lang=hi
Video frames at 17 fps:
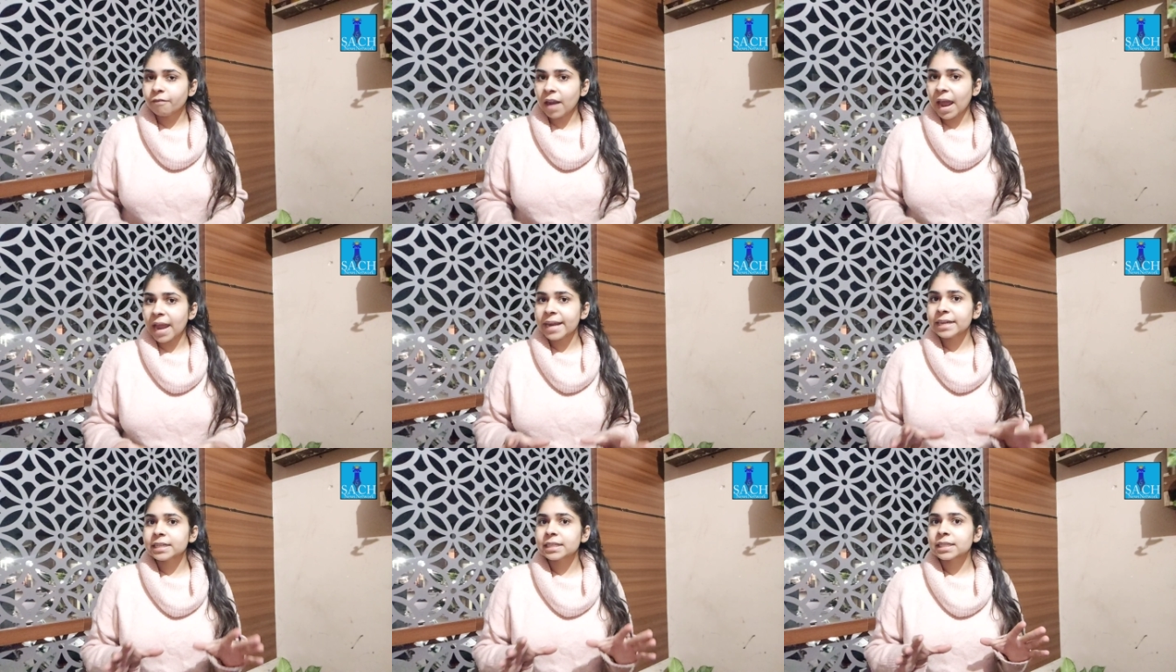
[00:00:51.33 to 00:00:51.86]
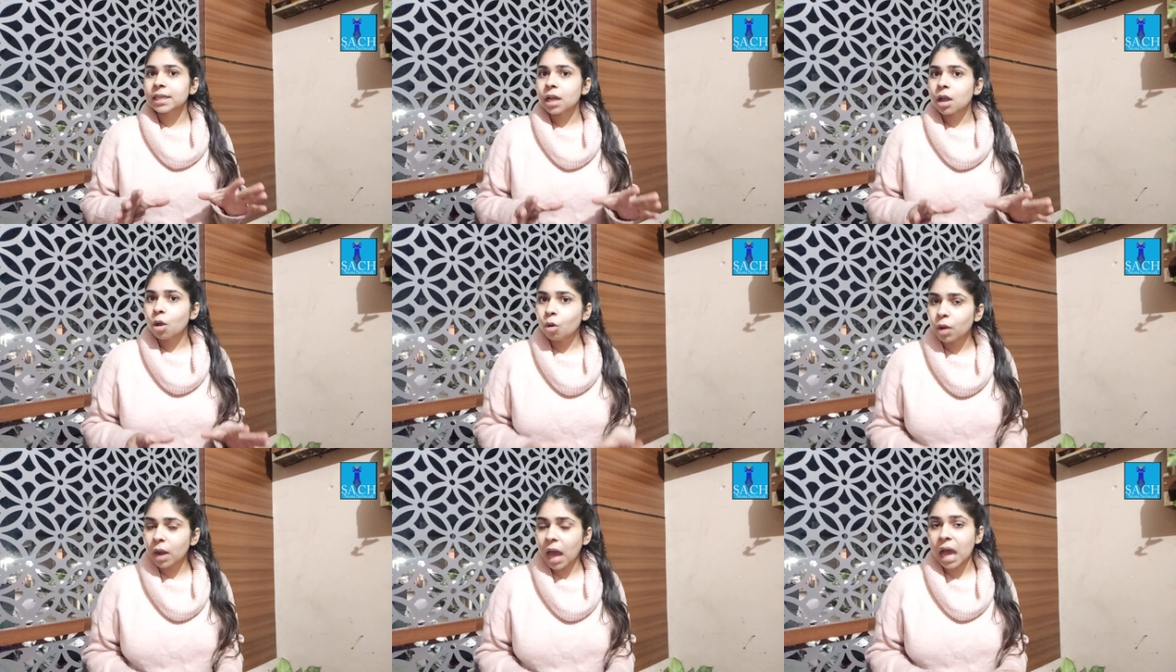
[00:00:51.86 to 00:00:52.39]
फ्लाइट्स
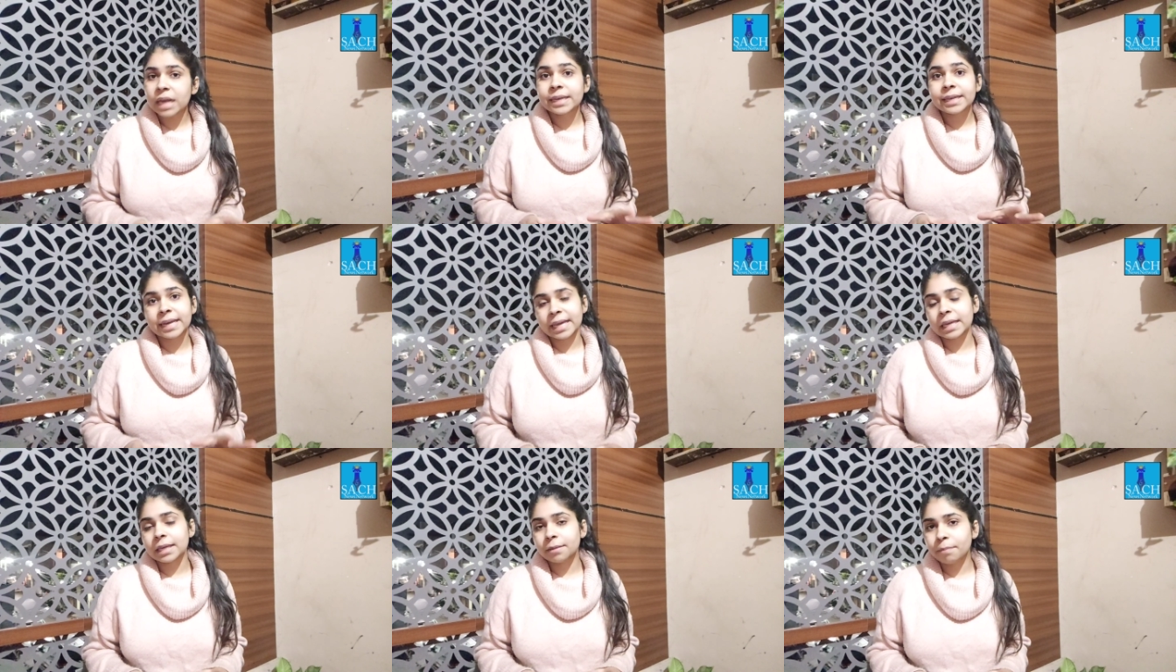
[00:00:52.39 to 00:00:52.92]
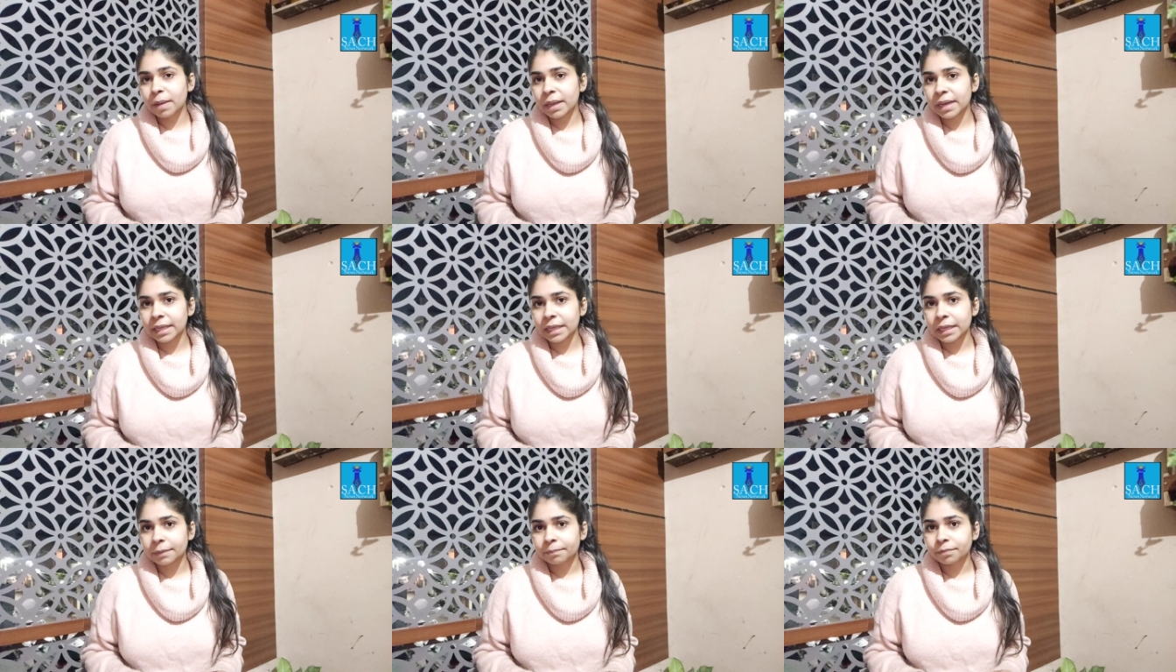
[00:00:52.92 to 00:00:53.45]
उड़ान नहीं
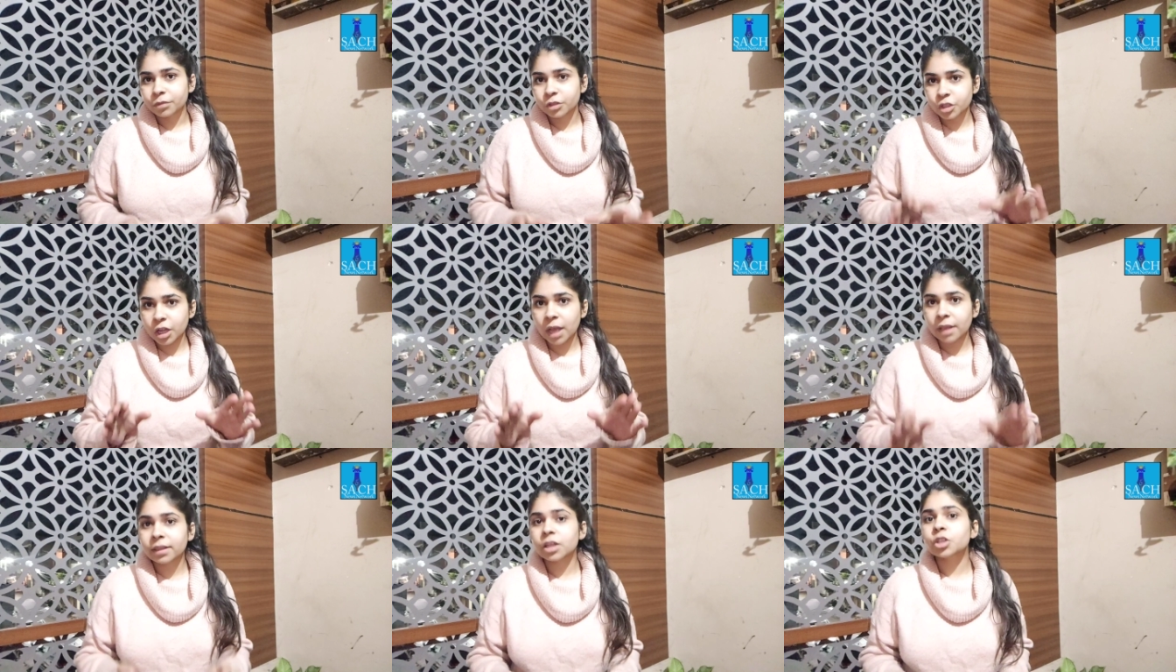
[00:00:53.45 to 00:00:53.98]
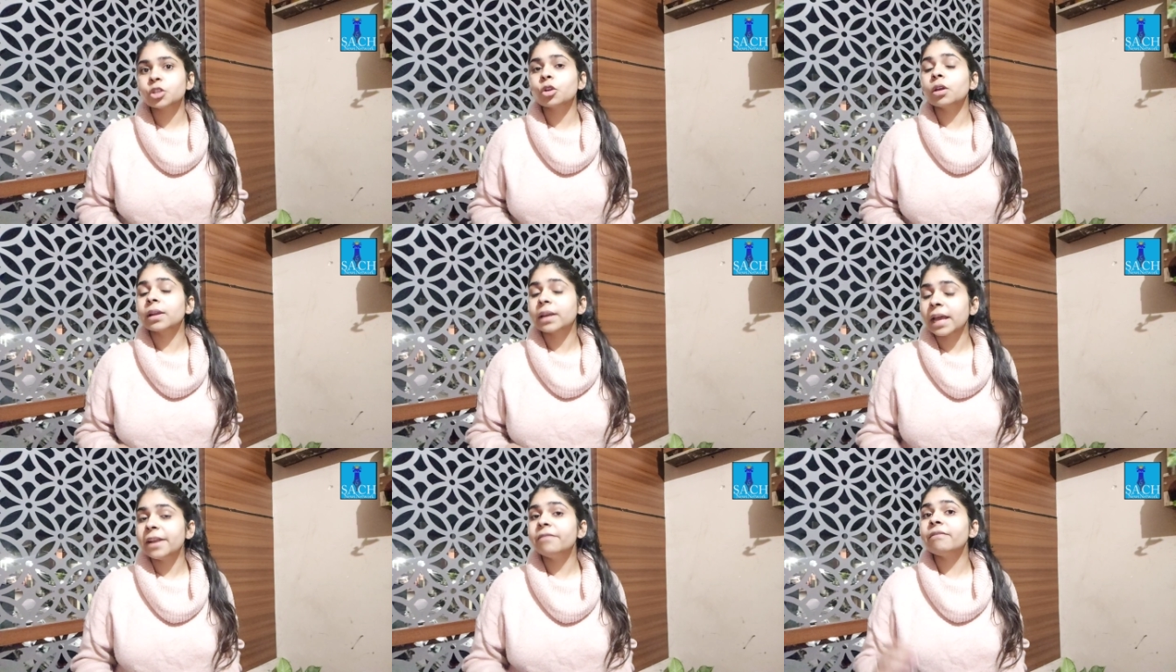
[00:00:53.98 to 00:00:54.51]
भरेंगी जी हाँ
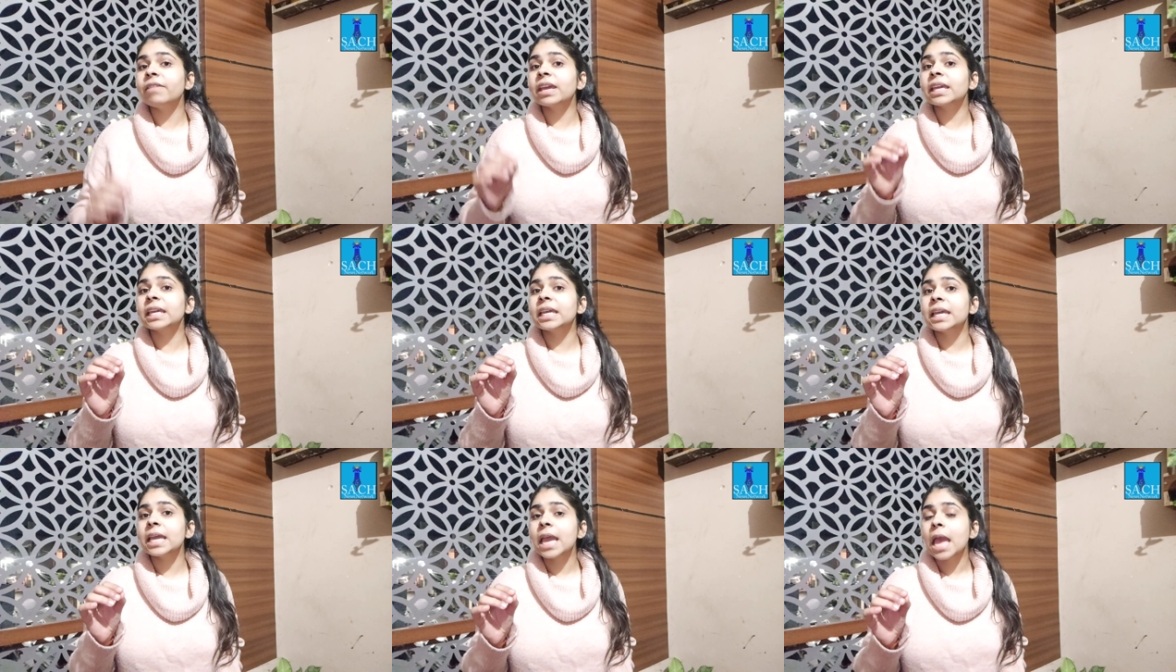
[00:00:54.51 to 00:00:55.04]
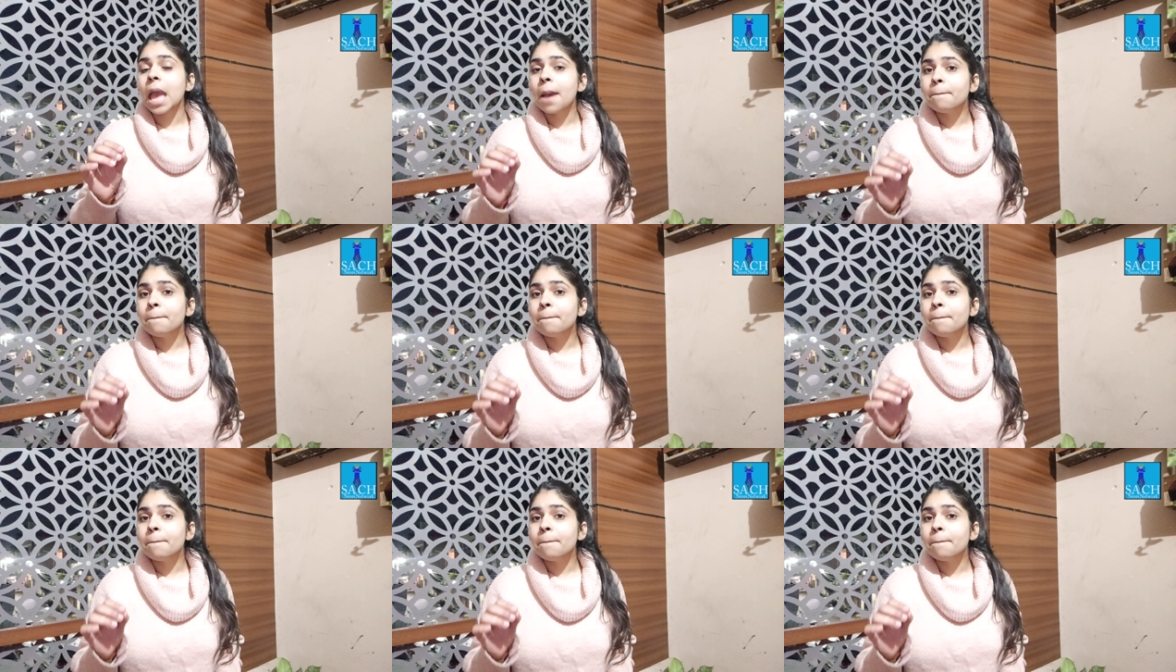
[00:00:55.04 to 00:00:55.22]
दर्शकों रनवे की